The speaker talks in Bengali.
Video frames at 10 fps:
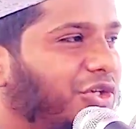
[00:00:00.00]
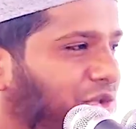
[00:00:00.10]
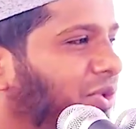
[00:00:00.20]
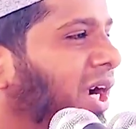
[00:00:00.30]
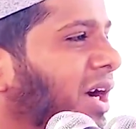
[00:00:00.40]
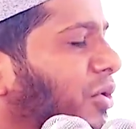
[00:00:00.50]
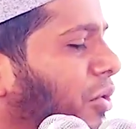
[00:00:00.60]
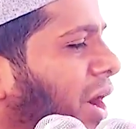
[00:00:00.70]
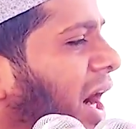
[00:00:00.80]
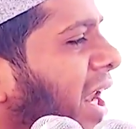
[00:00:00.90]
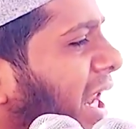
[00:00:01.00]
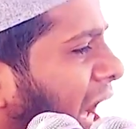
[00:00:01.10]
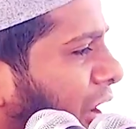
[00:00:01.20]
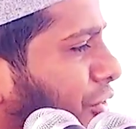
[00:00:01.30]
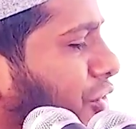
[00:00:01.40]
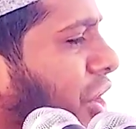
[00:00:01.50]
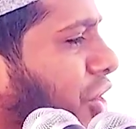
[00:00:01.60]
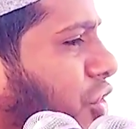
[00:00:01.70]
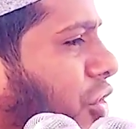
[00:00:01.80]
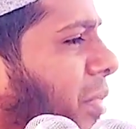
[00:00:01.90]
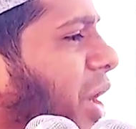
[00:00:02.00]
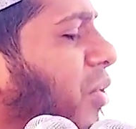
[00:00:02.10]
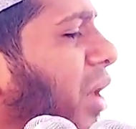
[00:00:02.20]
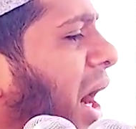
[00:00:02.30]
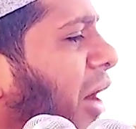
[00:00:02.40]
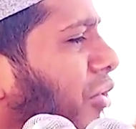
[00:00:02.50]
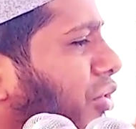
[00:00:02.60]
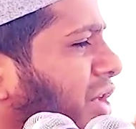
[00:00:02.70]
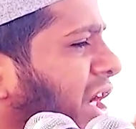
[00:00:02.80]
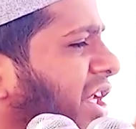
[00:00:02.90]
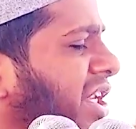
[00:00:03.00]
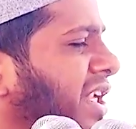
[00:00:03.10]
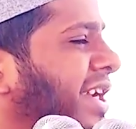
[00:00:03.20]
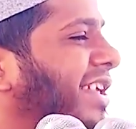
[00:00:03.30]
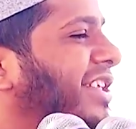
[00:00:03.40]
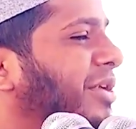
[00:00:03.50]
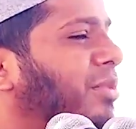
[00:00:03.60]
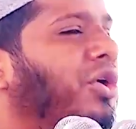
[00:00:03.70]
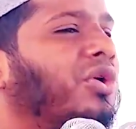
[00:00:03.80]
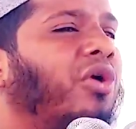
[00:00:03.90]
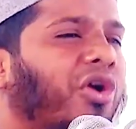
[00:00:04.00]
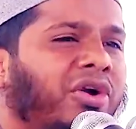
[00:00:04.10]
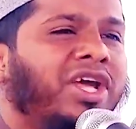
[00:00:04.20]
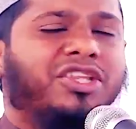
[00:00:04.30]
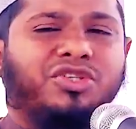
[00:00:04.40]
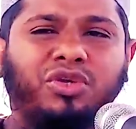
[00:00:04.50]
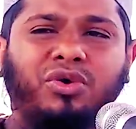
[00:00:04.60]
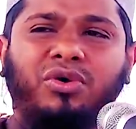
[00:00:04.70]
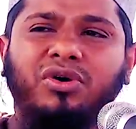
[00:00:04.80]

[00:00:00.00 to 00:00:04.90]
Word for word: সুতরাং কোরআনের আলোচনা শুনবে কোরআন অনুযায়ী নিজের জীবন গড়নের জন্য